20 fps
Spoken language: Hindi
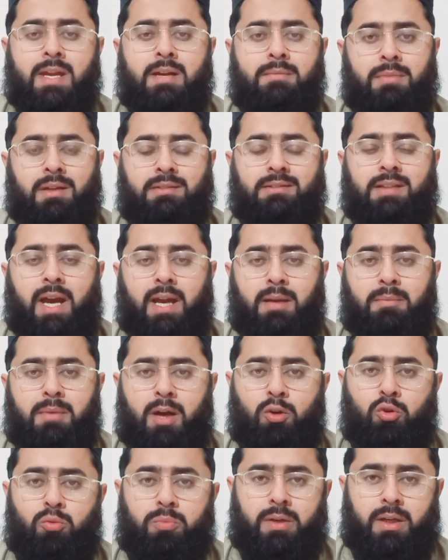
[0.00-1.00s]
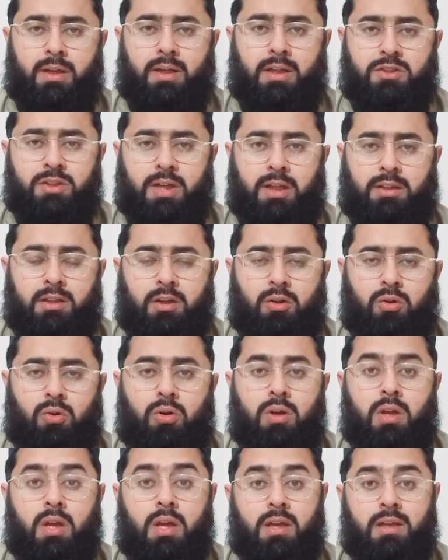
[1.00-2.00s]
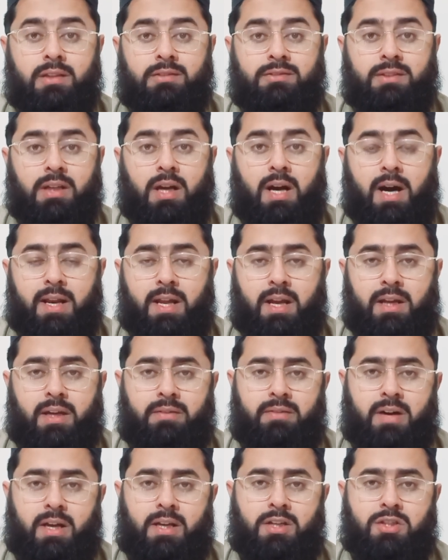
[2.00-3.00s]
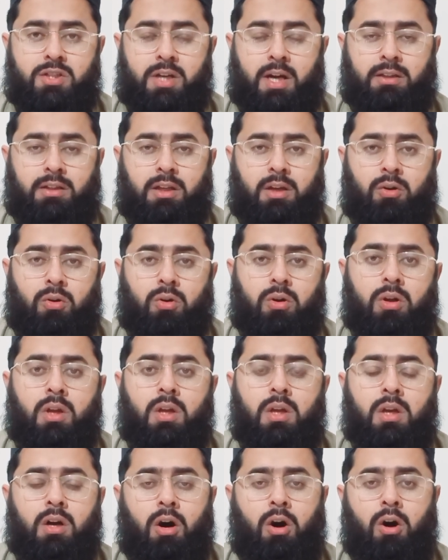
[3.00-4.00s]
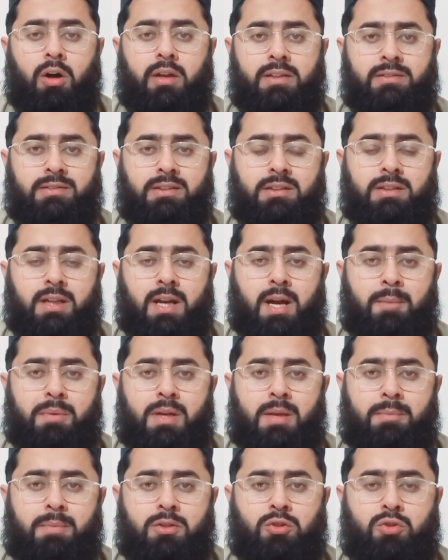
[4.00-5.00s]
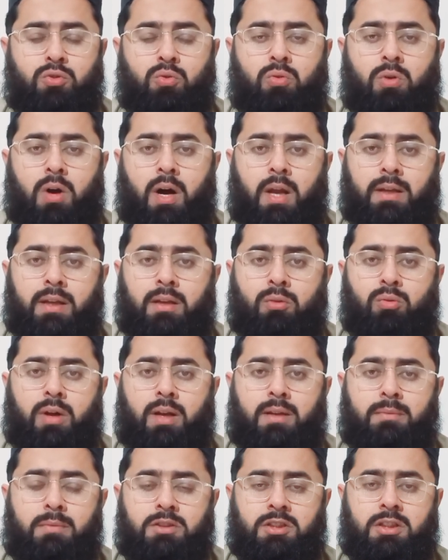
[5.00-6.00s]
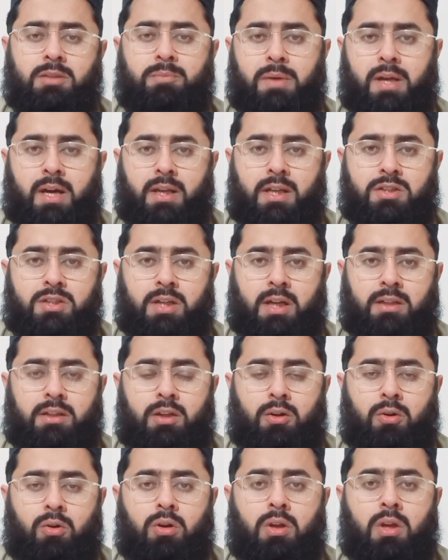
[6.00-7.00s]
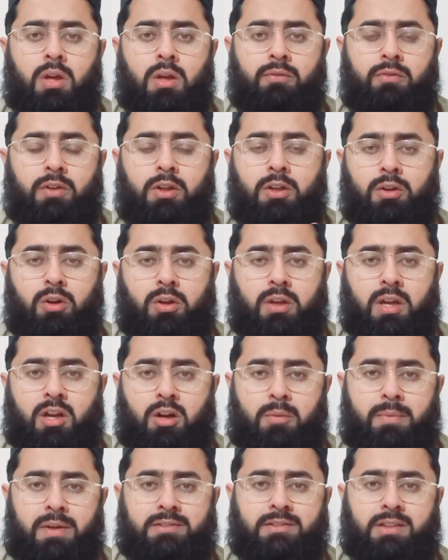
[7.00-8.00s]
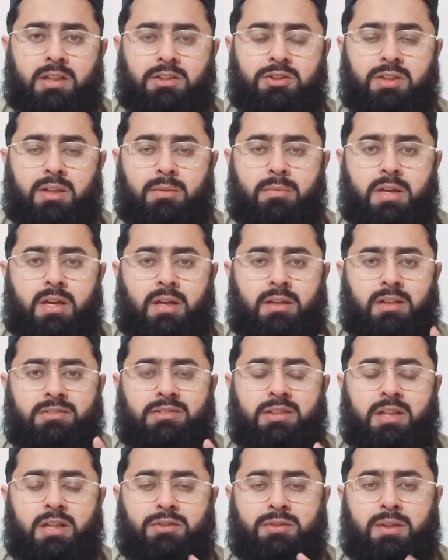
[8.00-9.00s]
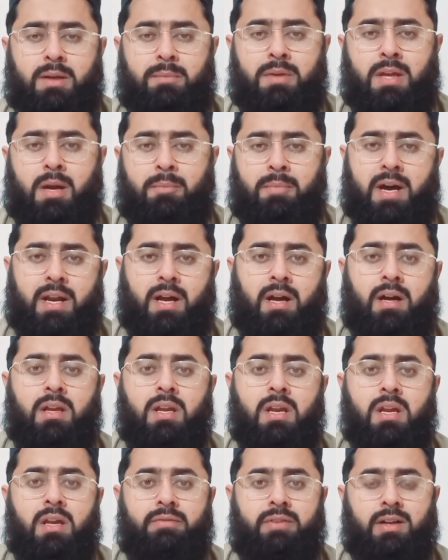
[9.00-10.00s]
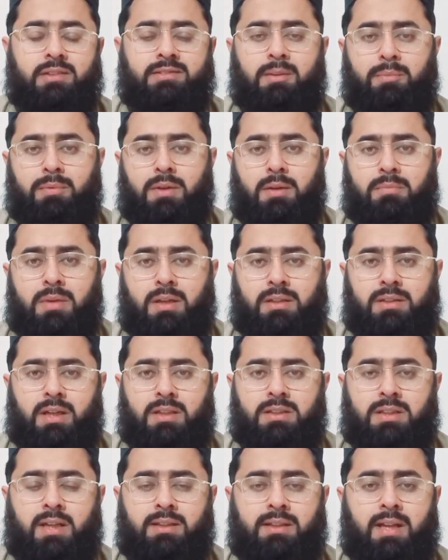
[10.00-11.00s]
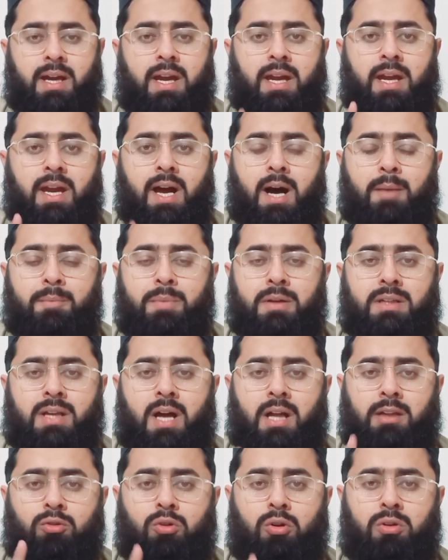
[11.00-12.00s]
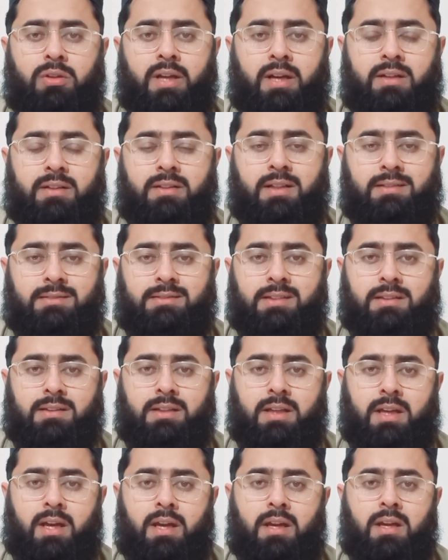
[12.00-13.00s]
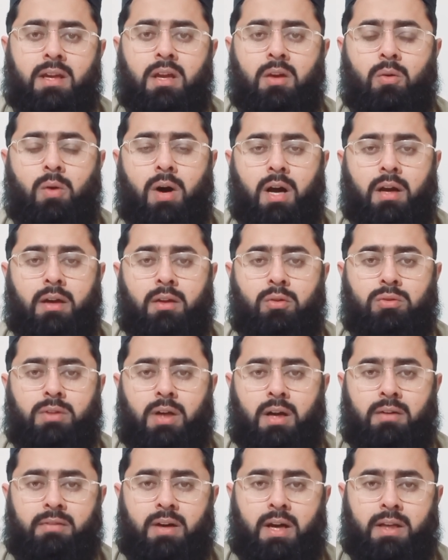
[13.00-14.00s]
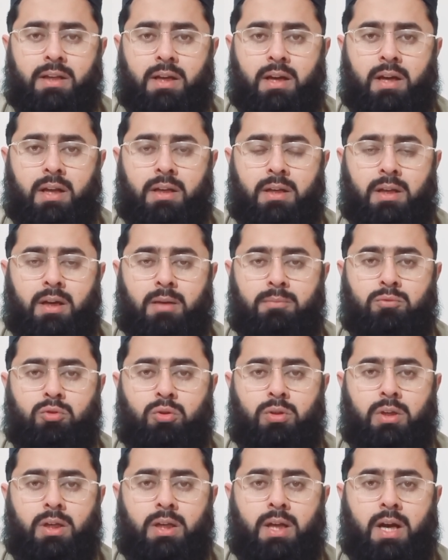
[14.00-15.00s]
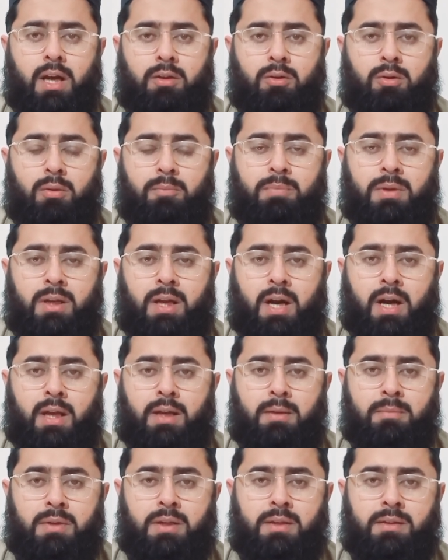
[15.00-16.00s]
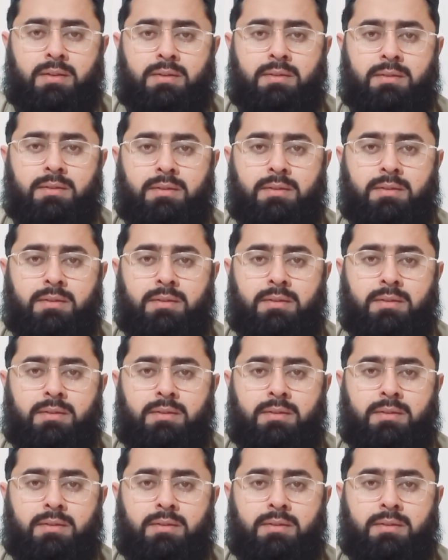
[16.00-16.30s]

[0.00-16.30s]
मसाइल मालूम करना चाहते हों इस्तारा करवाना चाहते हों और इसी तरह अपने बच्चों को ऑनलाइन कुरान मजीद पढ़ाना चाहते हों वीडियो के कमेंट सेक्शन में या डिस्क्रिप्शन में हमारा व्हाट्सअप नंबर दिया जाता है आप हजरात कॉन्टैक्ट कर सकते हैं वाखिर दावाना अनिलहमदिल्ला